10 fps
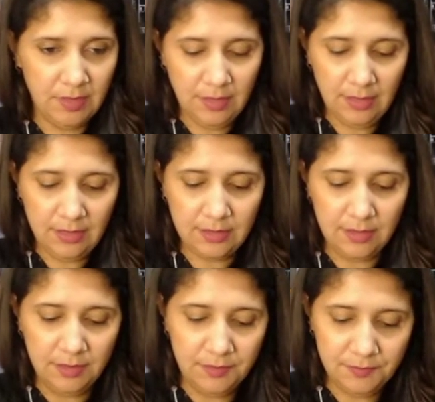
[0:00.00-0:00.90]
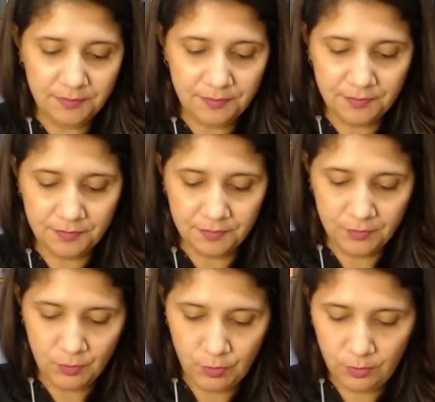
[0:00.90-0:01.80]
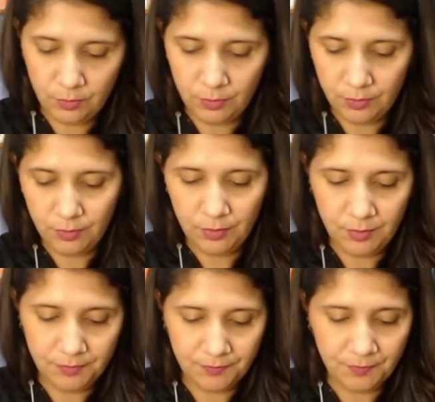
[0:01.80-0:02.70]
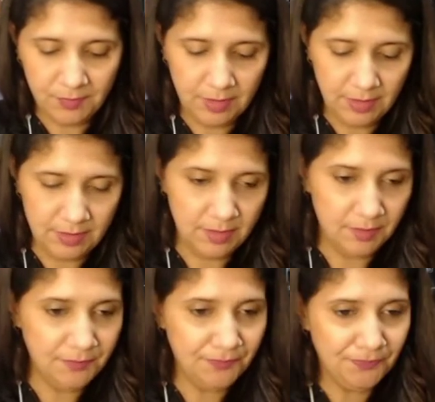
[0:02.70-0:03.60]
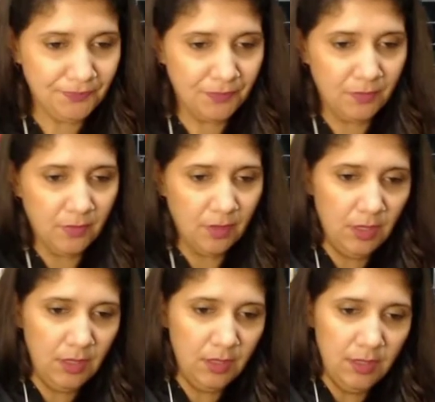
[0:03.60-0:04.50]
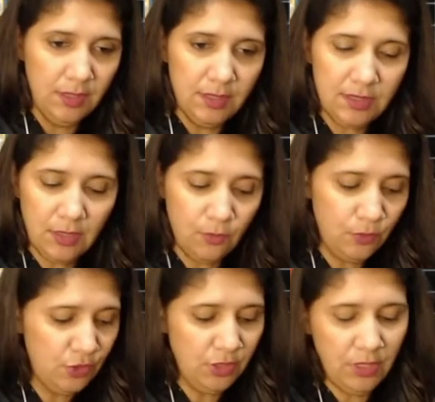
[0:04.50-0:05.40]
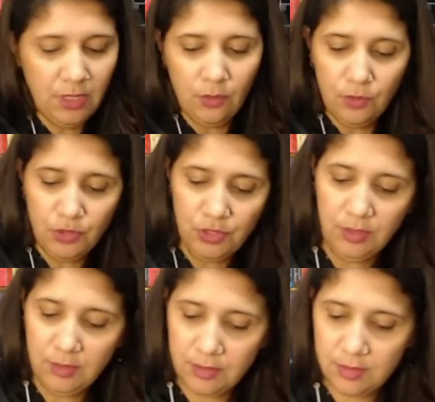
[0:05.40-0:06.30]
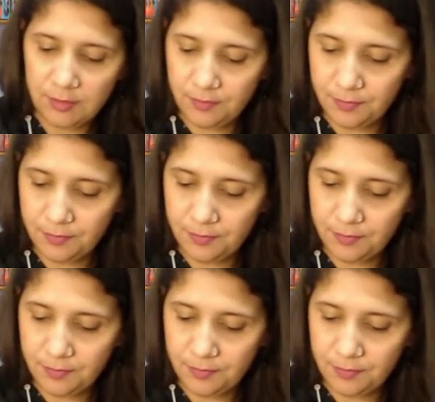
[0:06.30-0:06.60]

lazer, ui, ui, ui, lazer, saúde e rotinas,